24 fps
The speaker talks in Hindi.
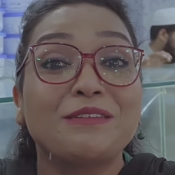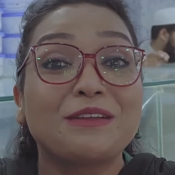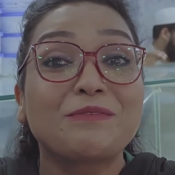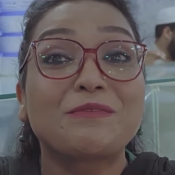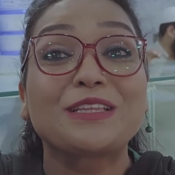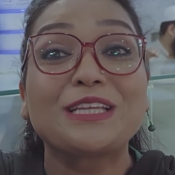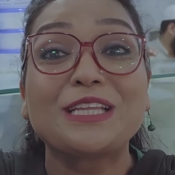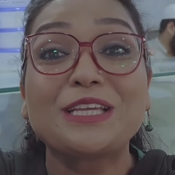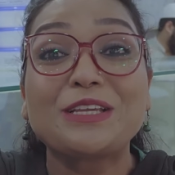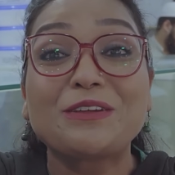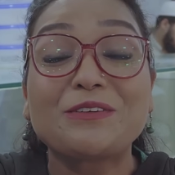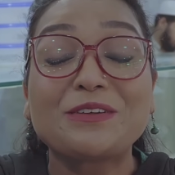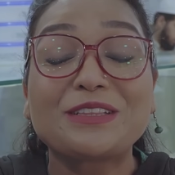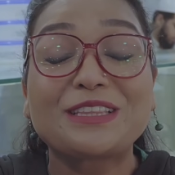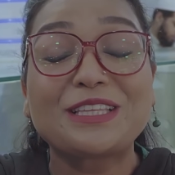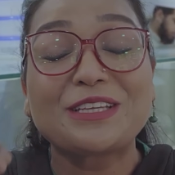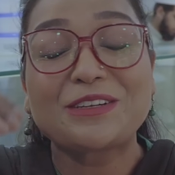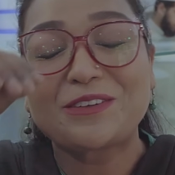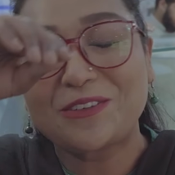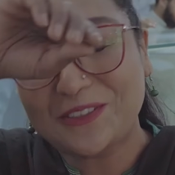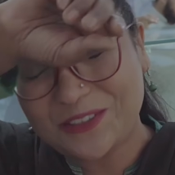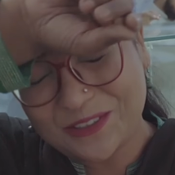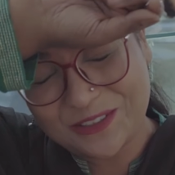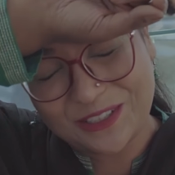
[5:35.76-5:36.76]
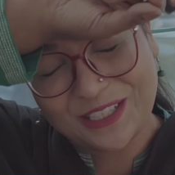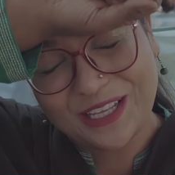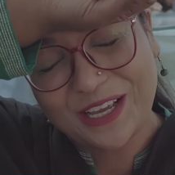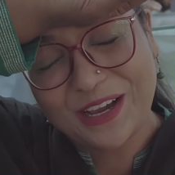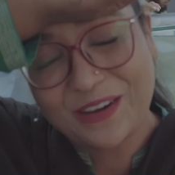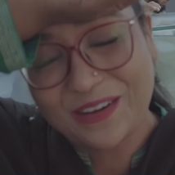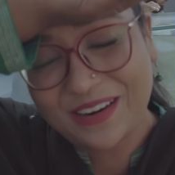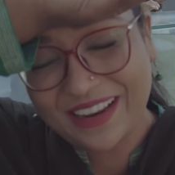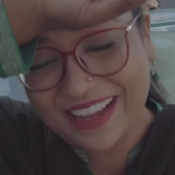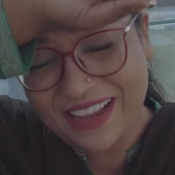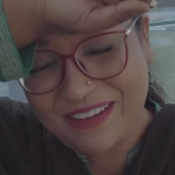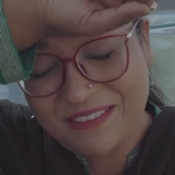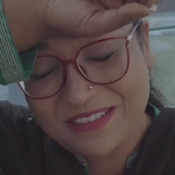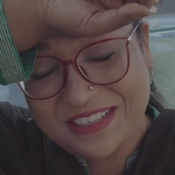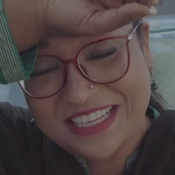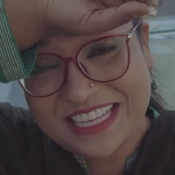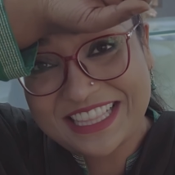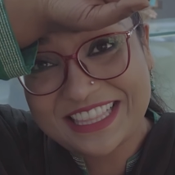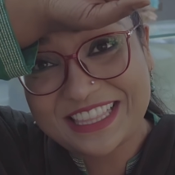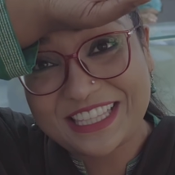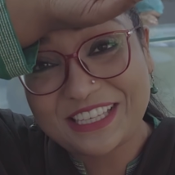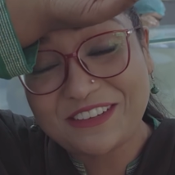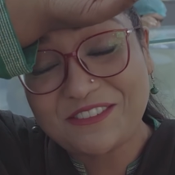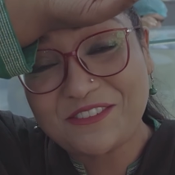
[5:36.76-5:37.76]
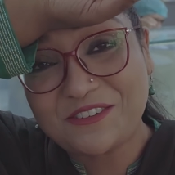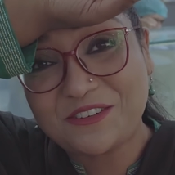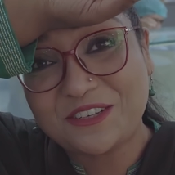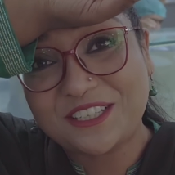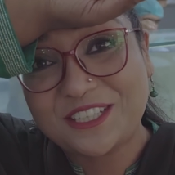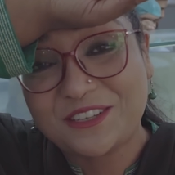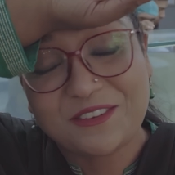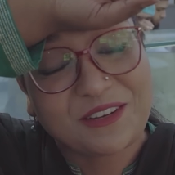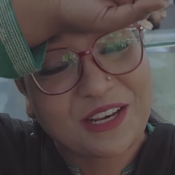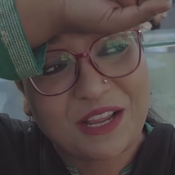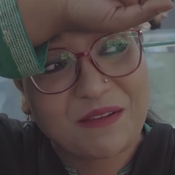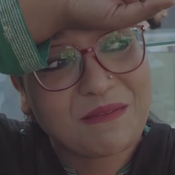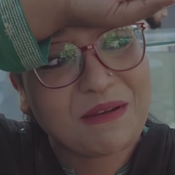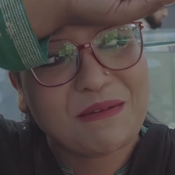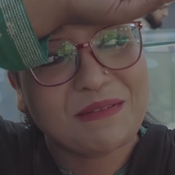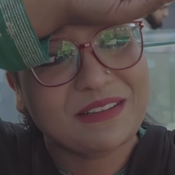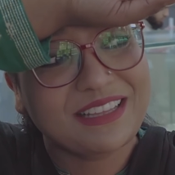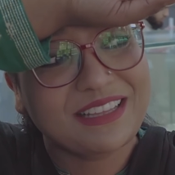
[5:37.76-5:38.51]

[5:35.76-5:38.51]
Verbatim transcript: में पता नहीं क्यों इतनी गुदगुदी हो रही है मुझे इतनी खुशी हो रही है मैं